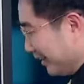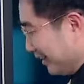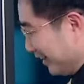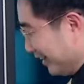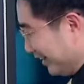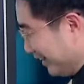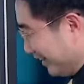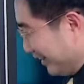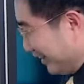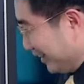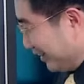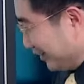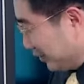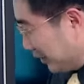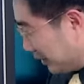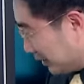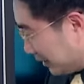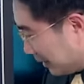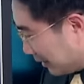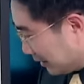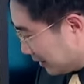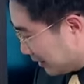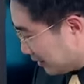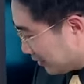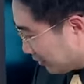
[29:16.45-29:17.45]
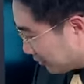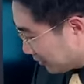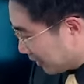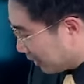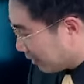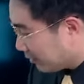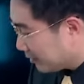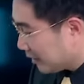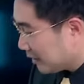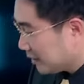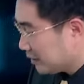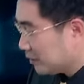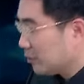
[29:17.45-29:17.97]
好，所以这个是有
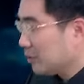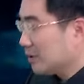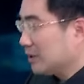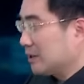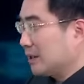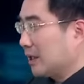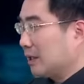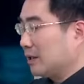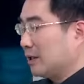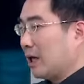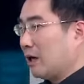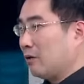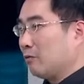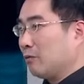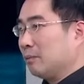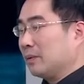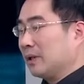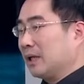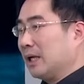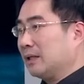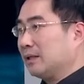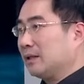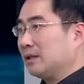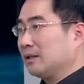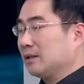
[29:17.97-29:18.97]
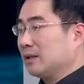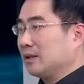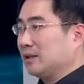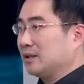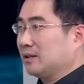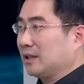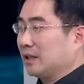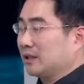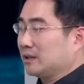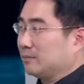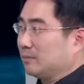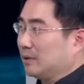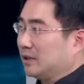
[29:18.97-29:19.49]
掉点，所以像刚刚我们看那个
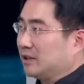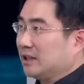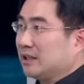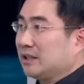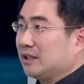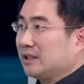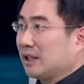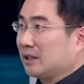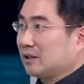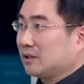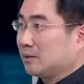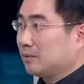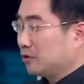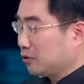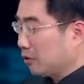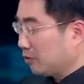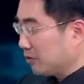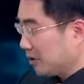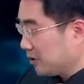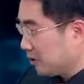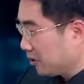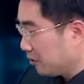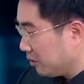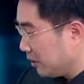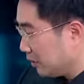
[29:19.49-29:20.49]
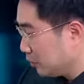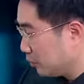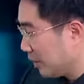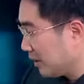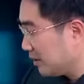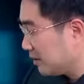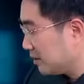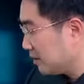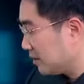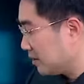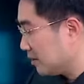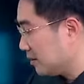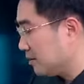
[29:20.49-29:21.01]
像什么星象，是不是中间都有一
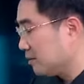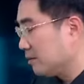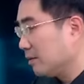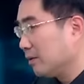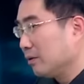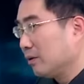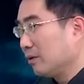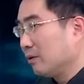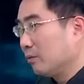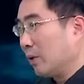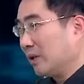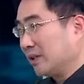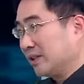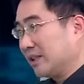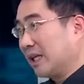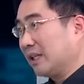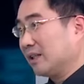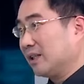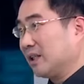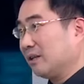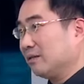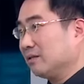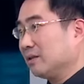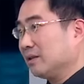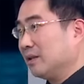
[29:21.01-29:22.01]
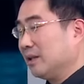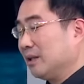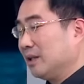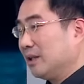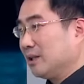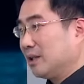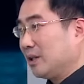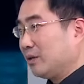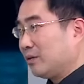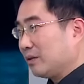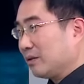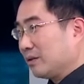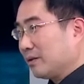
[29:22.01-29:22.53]
段是往下掉的？对，然
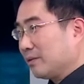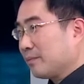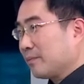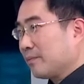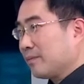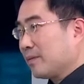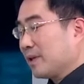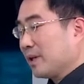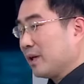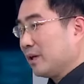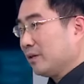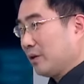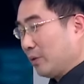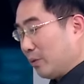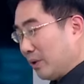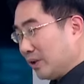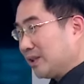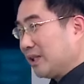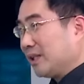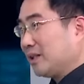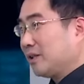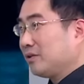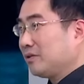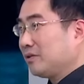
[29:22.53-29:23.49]
后又涨。对，往下